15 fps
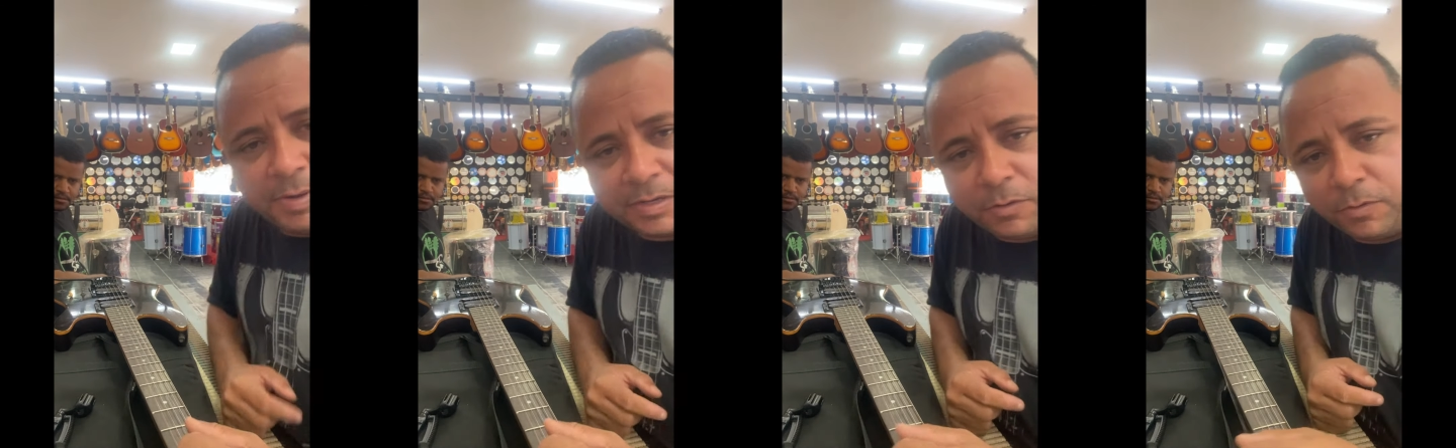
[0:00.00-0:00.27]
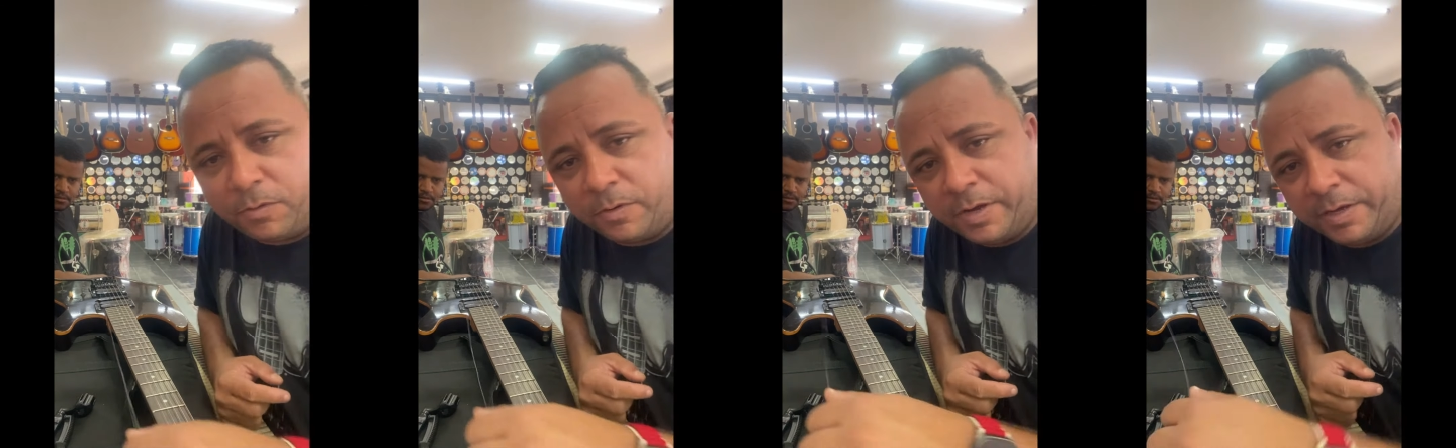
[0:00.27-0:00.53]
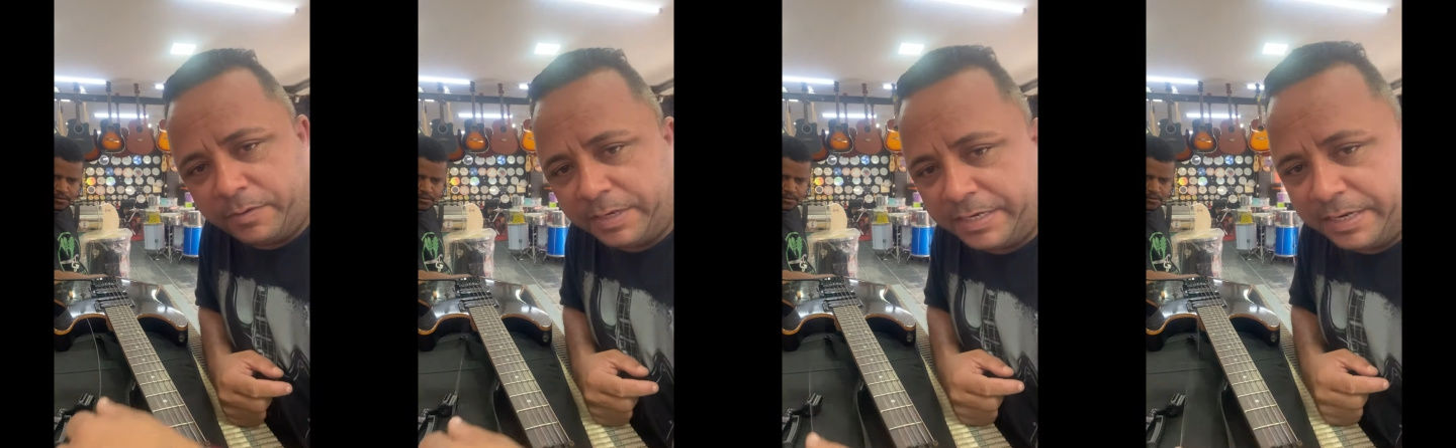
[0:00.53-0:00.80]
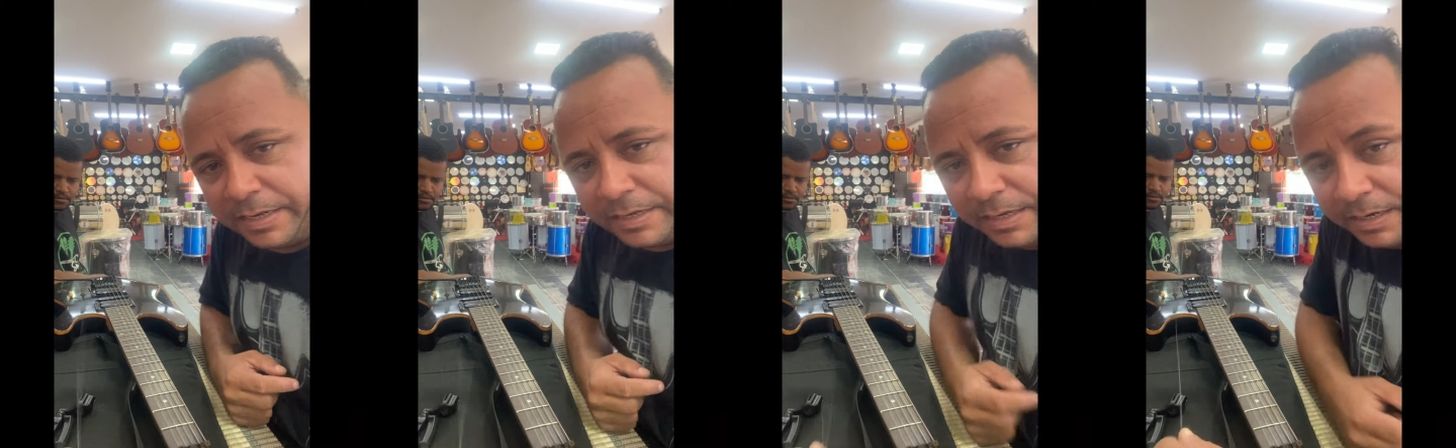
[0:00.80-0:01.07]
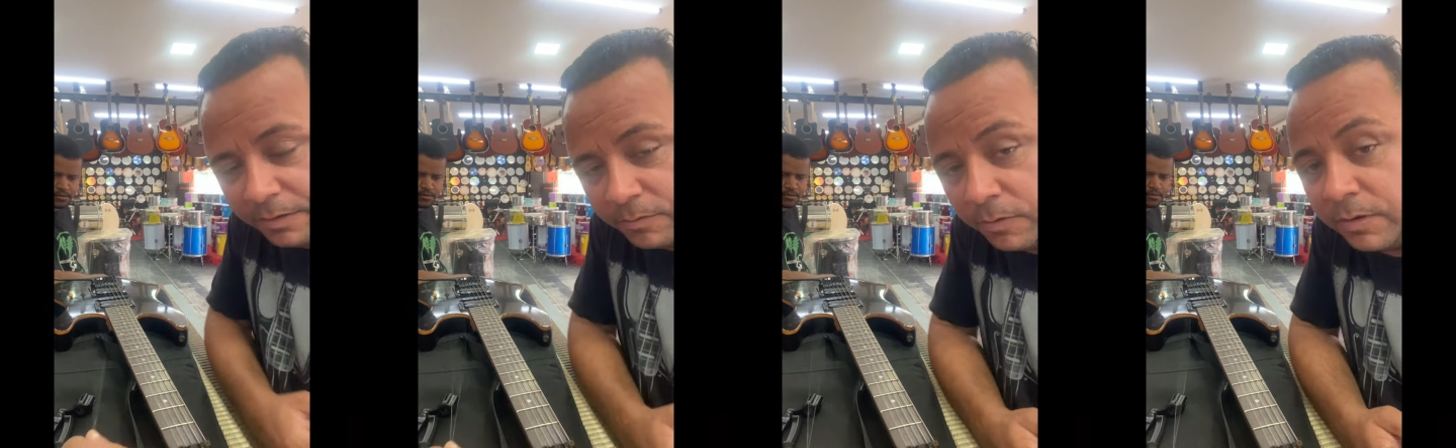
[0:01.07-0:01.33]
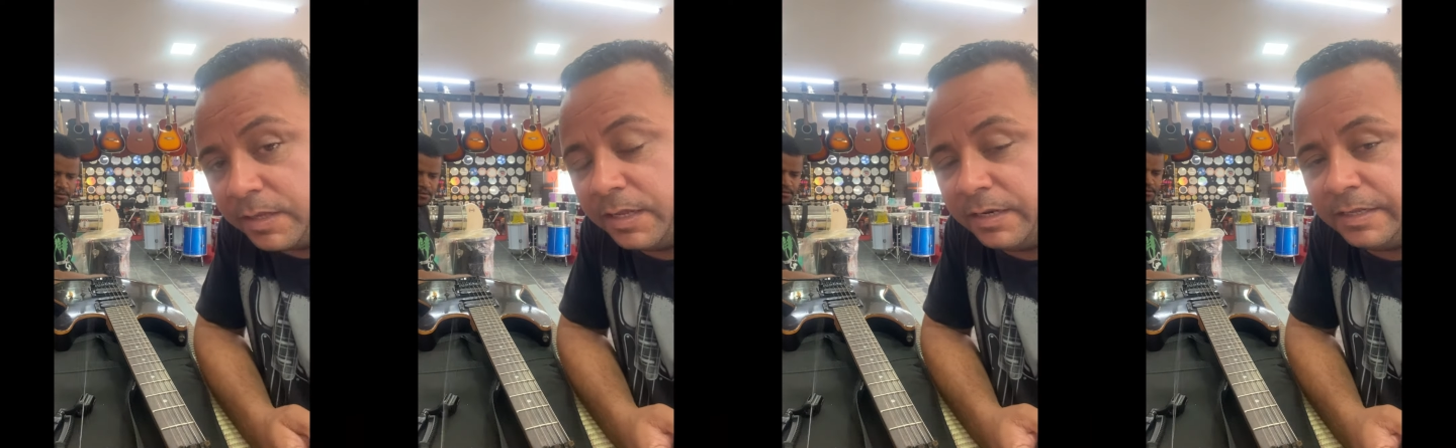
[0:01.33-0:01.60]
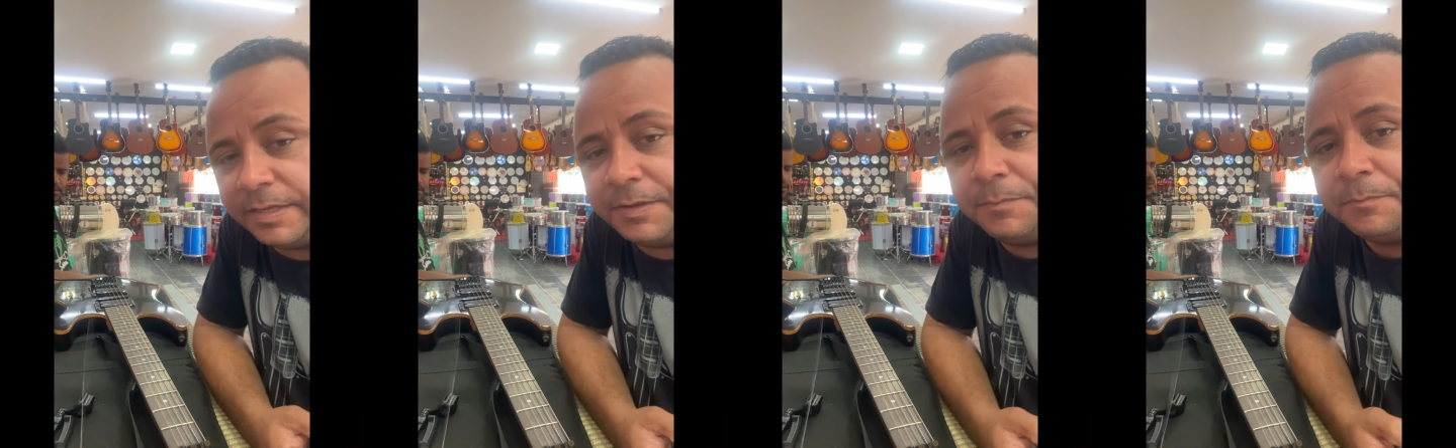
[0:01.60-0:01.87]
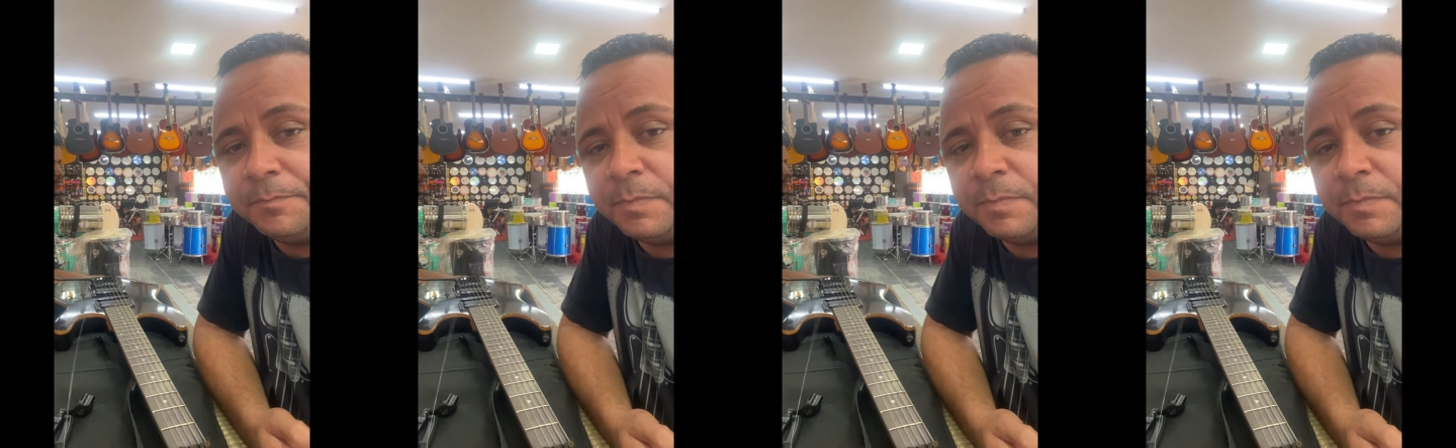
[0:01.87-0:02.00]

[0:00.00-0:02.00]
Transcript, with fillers: que ocorreu ali naquela corda ali,